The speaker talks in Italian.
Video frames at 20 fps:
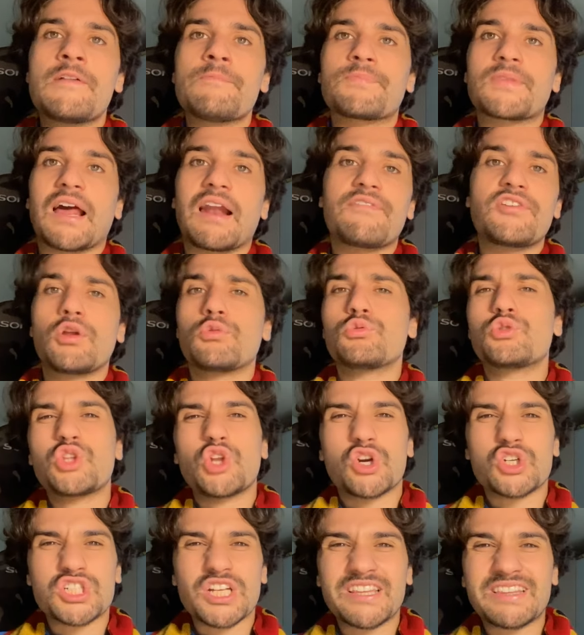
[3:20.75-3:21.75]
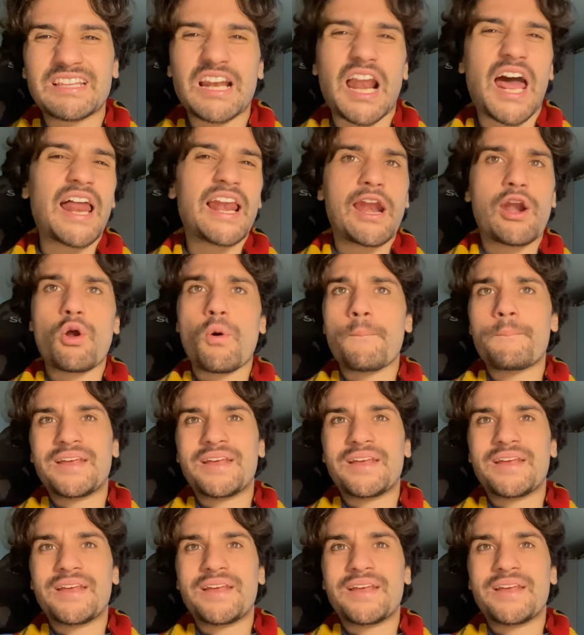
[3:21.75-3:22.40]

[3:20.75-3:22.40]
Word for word: alla fine un tiro centrale non